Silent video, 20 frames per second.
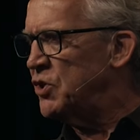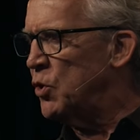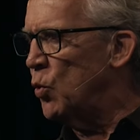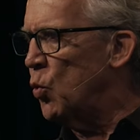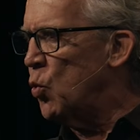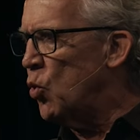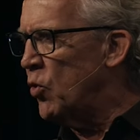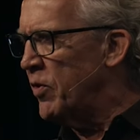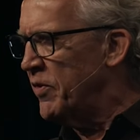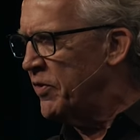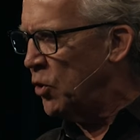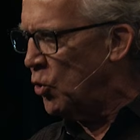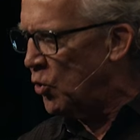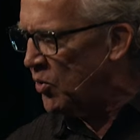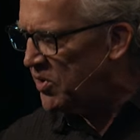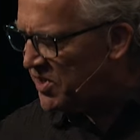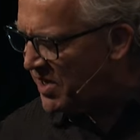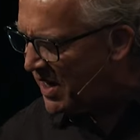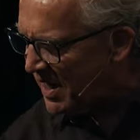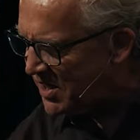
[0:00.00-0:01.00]
Wort eintraf
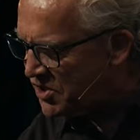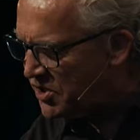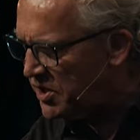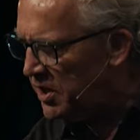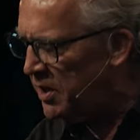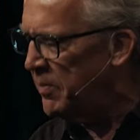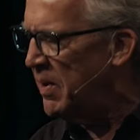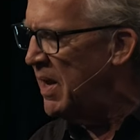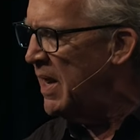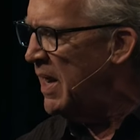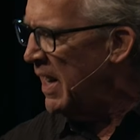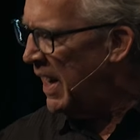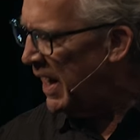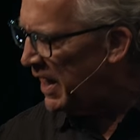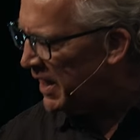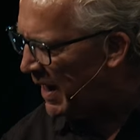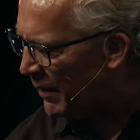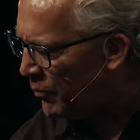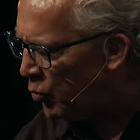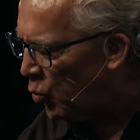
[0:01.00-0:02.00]
und der Ausspruch
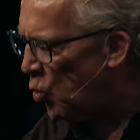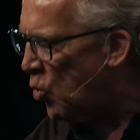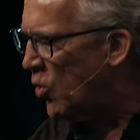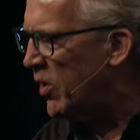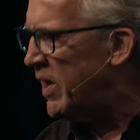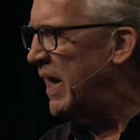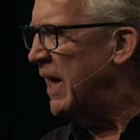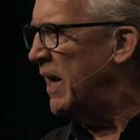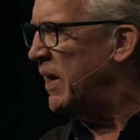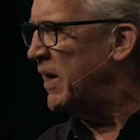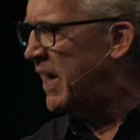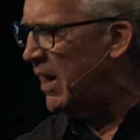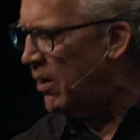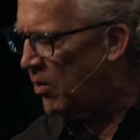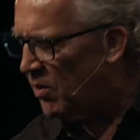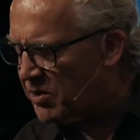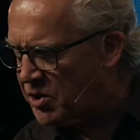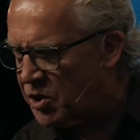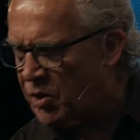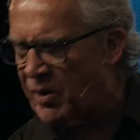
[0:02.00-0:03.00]
des Herrn ihn
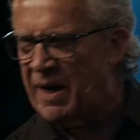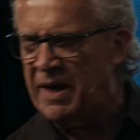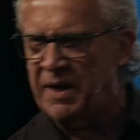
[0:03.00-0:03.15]
geläutert